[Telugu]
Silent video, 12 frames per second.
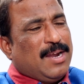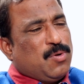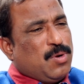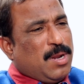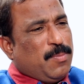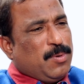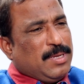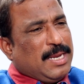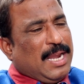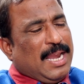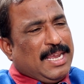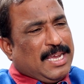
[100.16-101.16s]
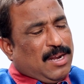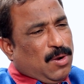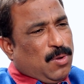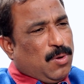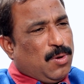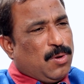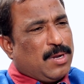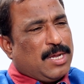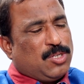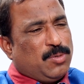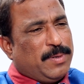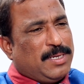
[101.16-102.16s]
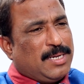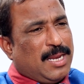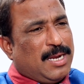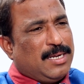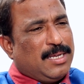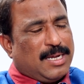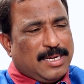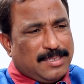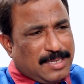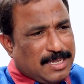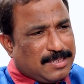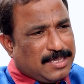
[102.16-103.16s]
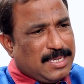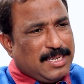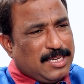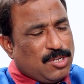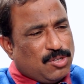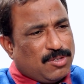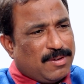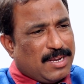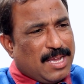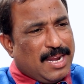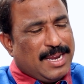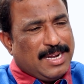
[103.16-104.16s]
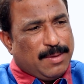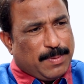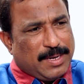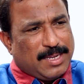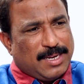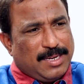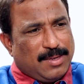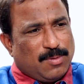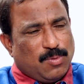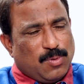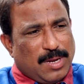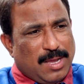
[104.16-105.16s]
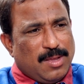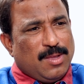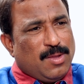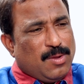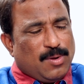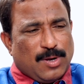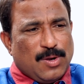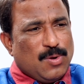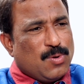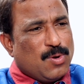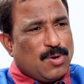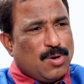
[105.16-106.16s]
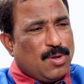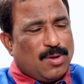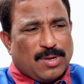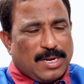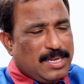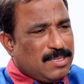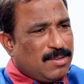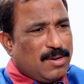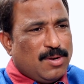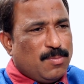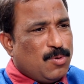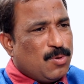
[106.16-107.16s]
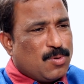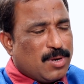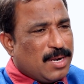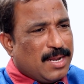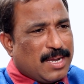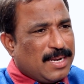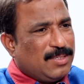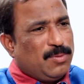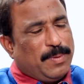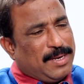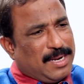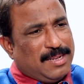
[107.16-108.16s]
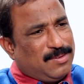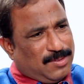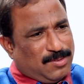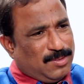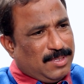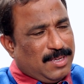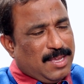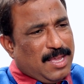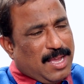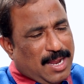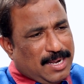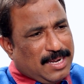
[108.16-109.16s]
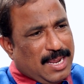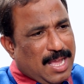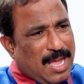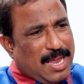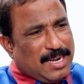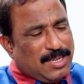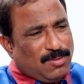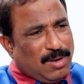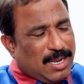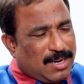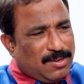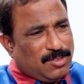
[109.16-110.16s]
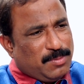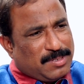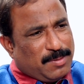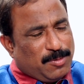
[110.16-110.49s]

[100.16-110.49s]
ఇలా అంటున్నప్పుడు ఎల్లకల్లో ఖర్చు పెట్టాలంటే కనీసం ఎస్సీ నియోజకవర్గాలు అయినప్పటికీ కూడా రెండు కోట్లు కనీసం రెండు మూడు కోట్లన్నా ఖర్చు పెట్టాల్సి వస్తుంది అంటే ఆ నిధులు ఎక్కడి నుంచి మీరు